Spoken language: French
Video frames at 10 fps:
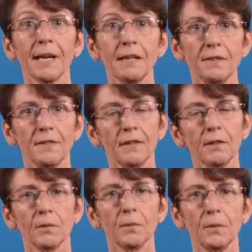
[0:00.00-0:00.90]

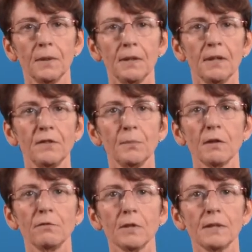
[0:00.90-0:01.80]
réalisé qu'il y avait
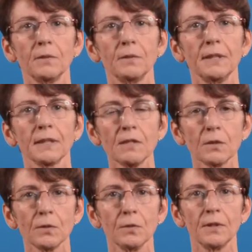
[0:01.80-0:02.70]
parfois des
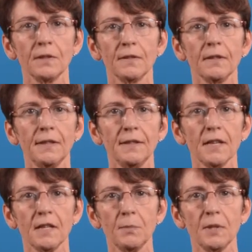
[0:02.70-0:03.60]
risques de décès
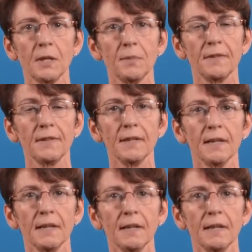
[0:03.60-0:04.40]
liés à l'épilepsie.